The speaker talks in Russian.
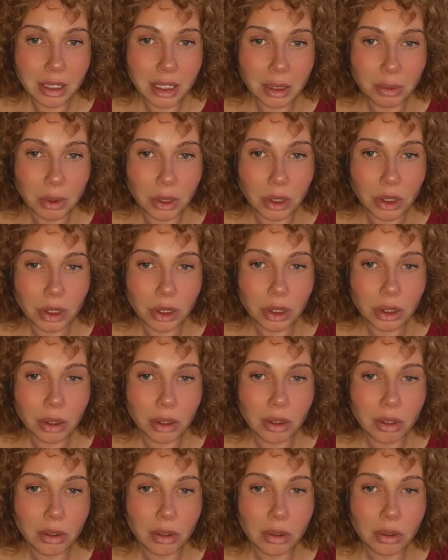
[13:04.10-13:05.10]
с ними,
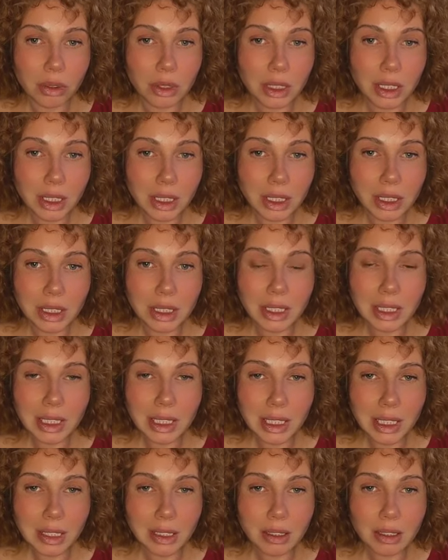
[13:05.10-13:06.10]
что у них
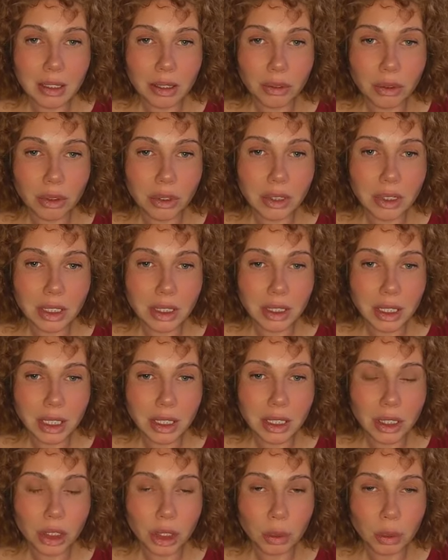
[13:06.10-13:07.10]
нет того
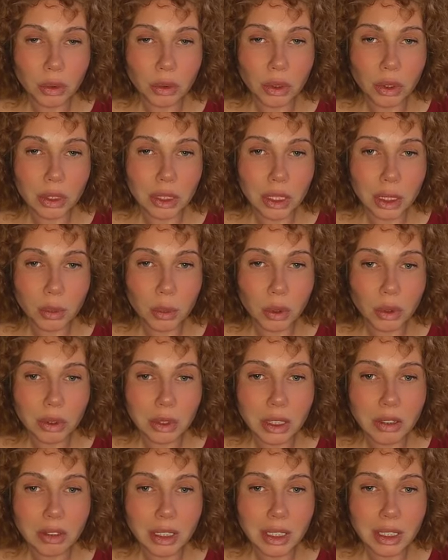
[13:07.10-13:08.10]
осознания к чему. То есть они
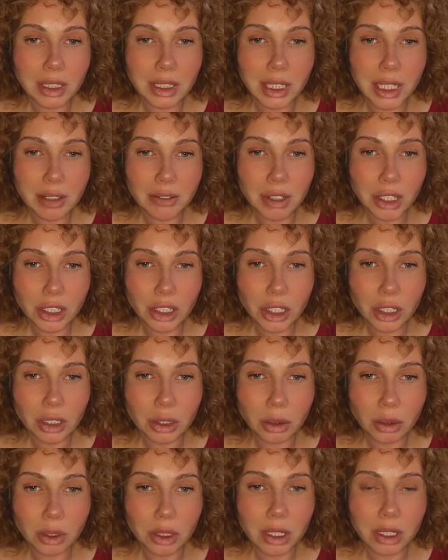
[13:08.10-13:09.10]
могут говорить те вещи,
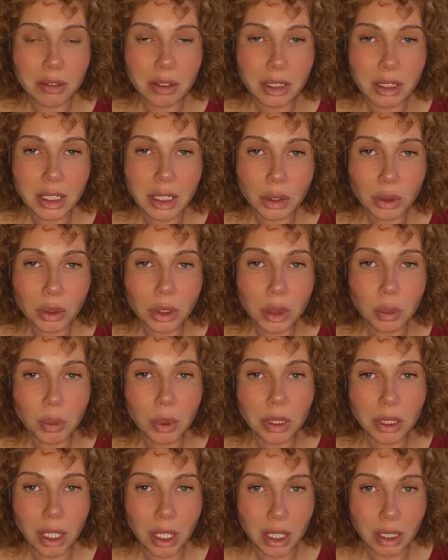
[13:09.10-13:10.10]
которые для вас кажутся
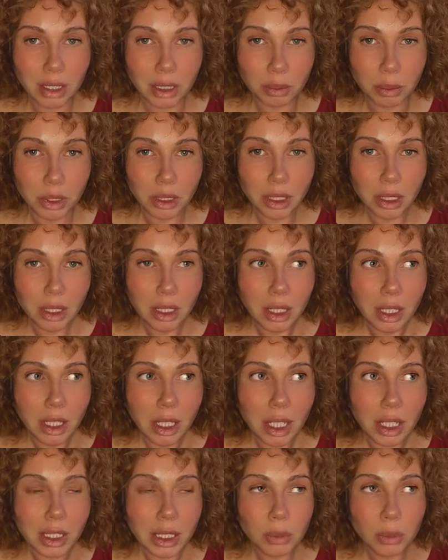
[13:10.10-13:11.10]
банальными –
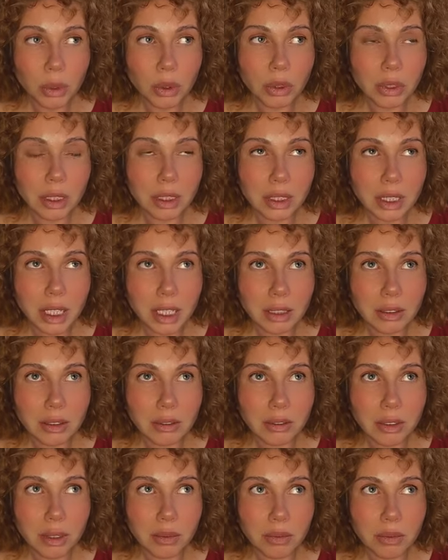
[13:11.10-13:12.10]
они могут
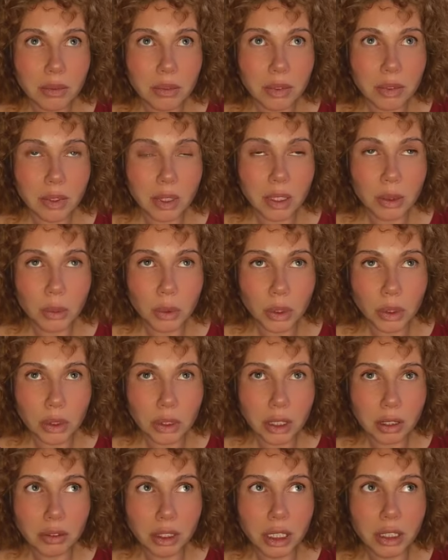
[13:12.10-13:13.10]
рассказывать вам, они
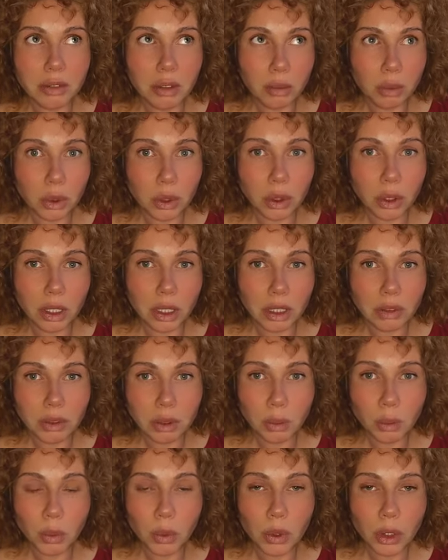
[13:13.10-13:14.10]
могут говорить вам то, и
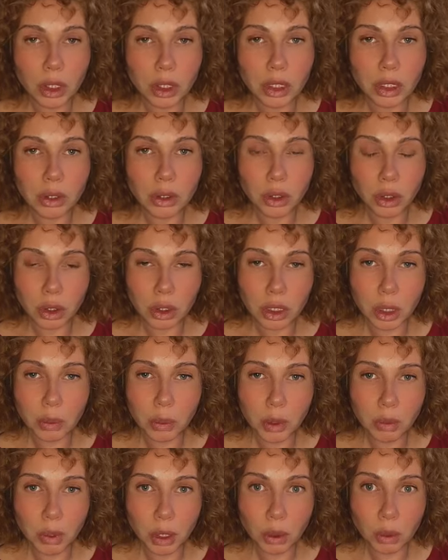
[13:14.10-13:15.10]
вы можете четко
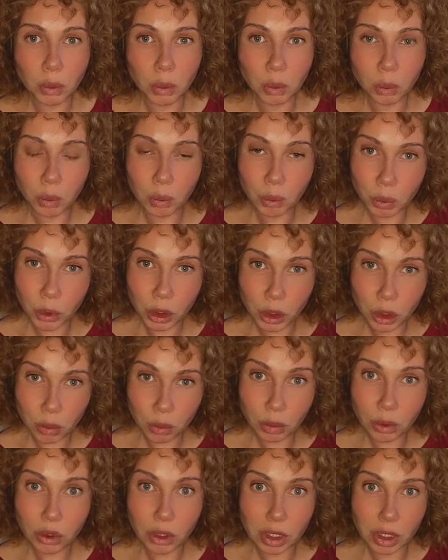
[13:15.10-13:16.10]
понимать,
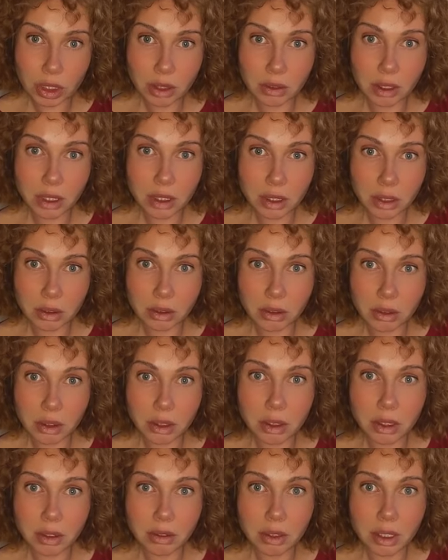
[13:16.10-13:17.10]
почему человек
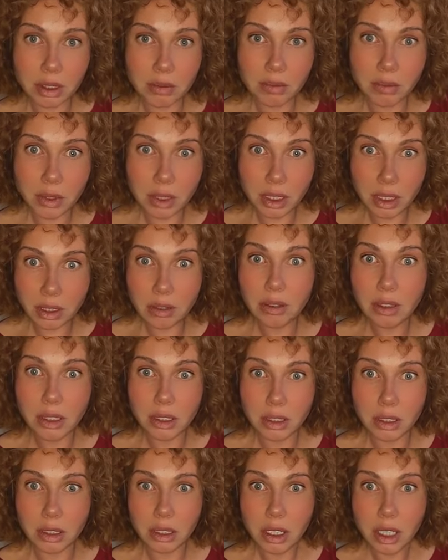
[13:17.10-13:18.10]
этого не
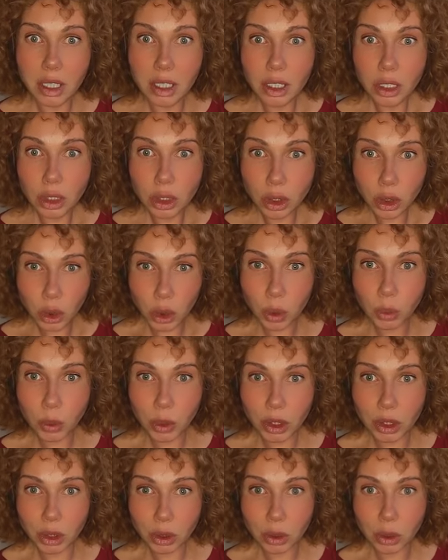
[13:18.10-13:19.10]
видит, что
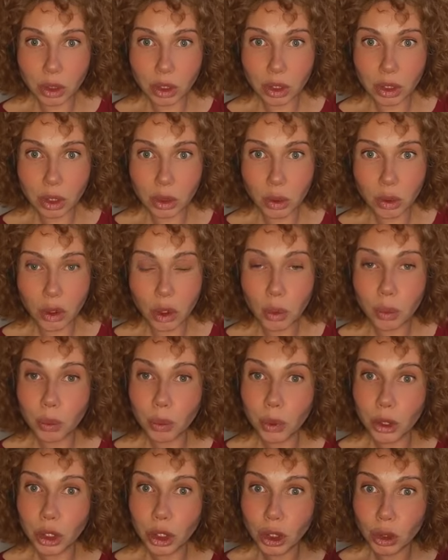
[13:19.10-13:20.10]
происходит такого,
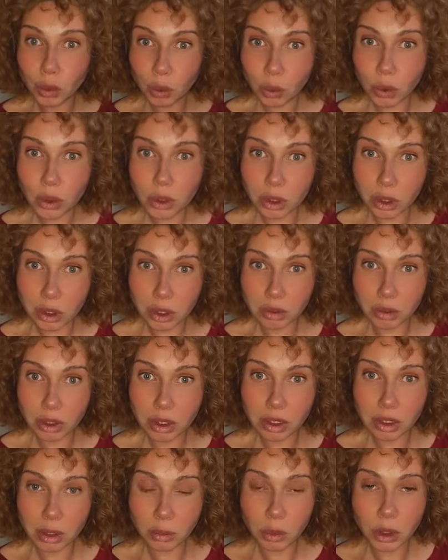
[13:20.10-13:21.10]
почему он этого
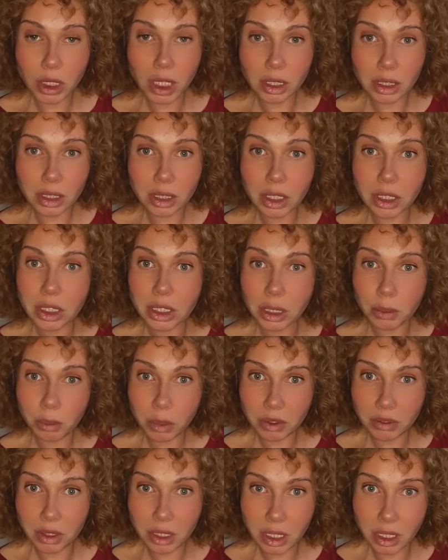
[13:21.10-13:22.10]
не замечает, это же на
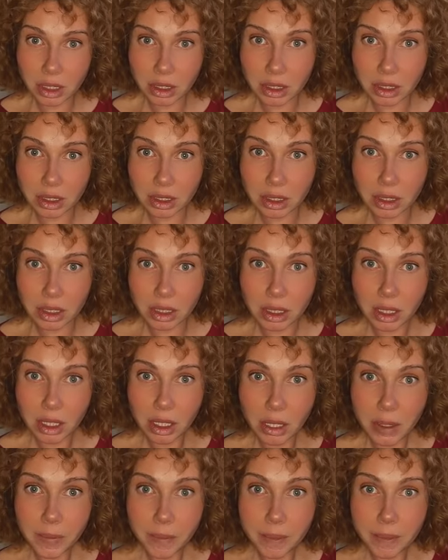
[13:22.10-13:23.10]
поверхности.
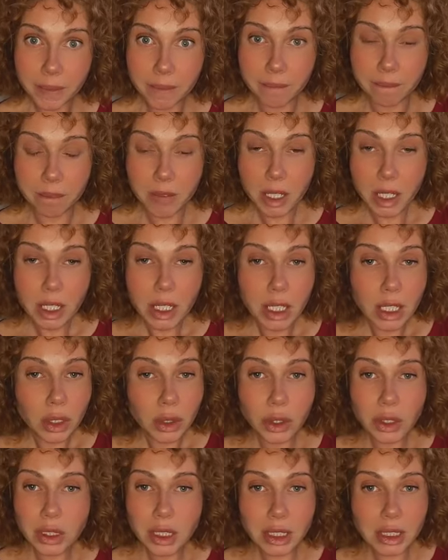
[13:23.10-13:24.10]

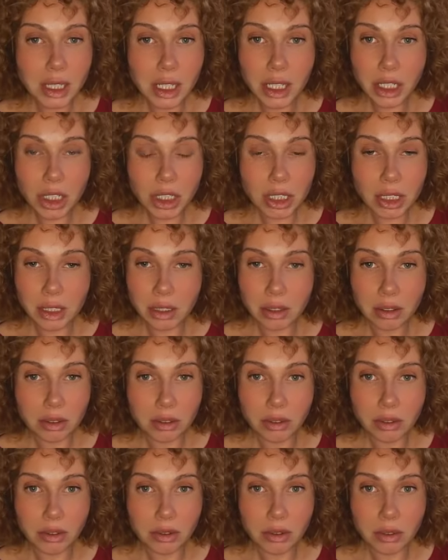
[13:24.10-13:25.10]
То есть
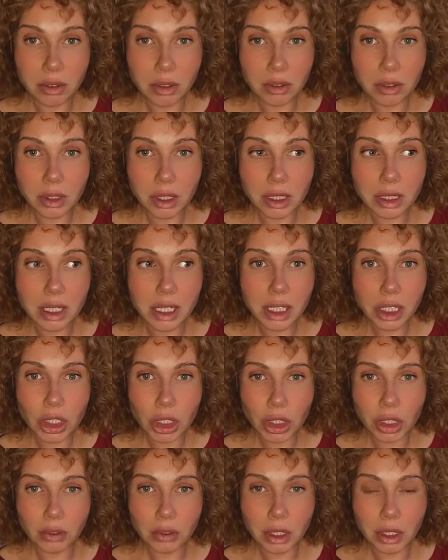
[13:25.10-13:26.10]
различные, э,
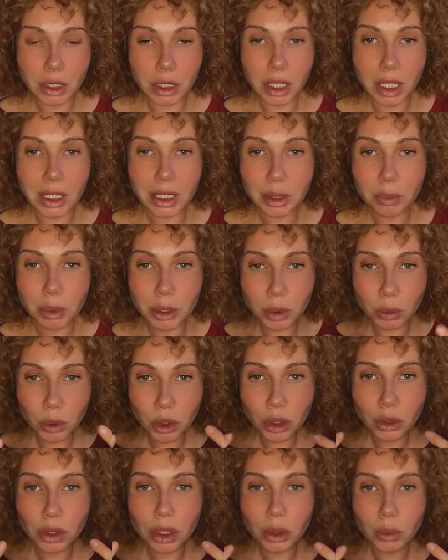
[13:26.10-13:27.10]
различные вот это, это потому
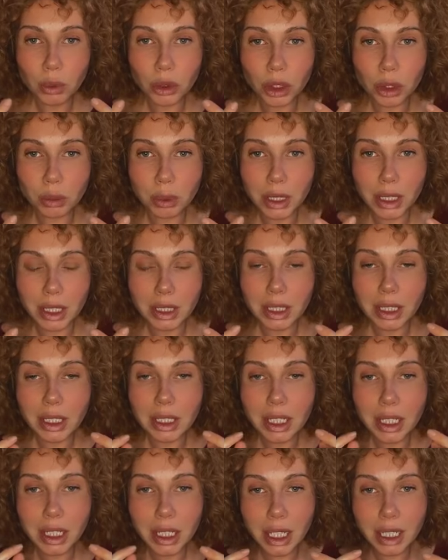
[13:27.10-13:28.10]
что он не может принять. И
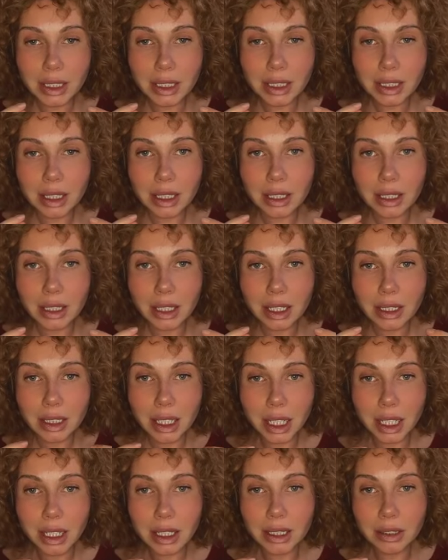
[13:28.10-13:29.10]
как раз, э,
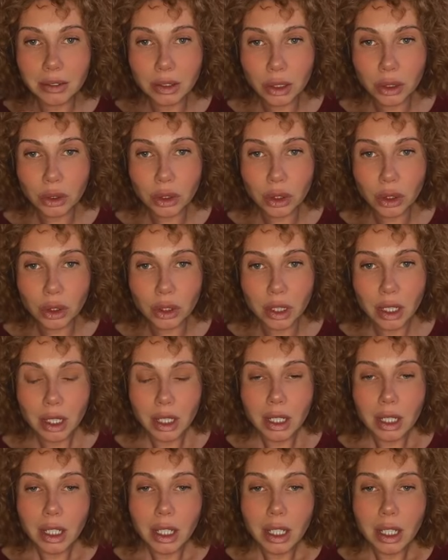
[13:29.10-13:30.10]
когда я говорю, что
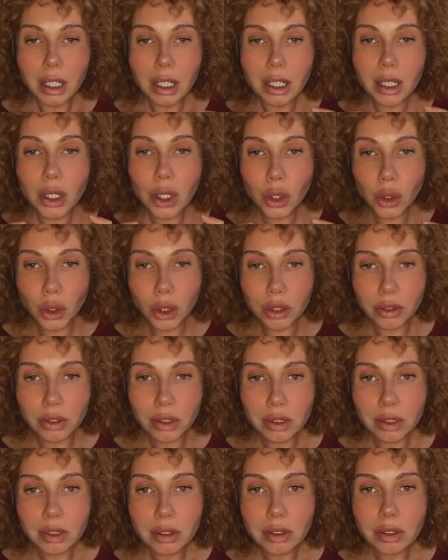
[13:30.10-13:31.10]
а, кровь
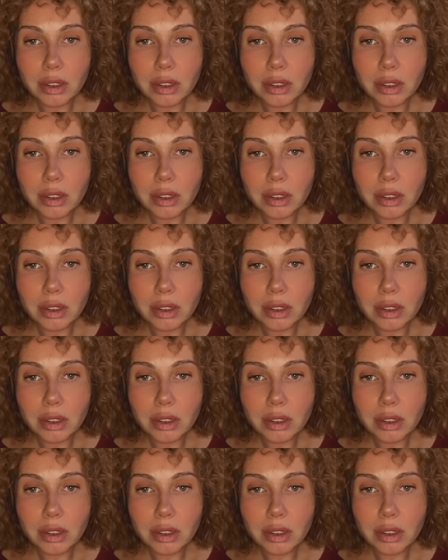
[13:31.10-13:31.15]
